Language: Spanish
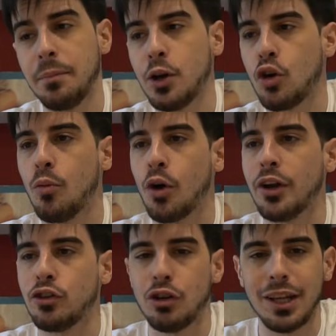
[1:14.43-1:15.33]
pero como
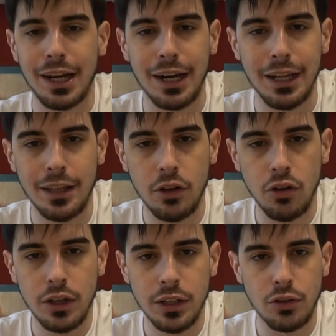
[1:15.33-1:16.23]
que no soy tan
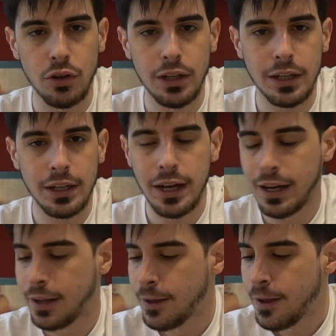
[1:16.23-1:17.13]
crítico ni estoy
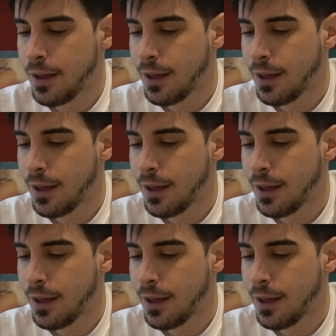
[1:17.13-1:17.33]
tan...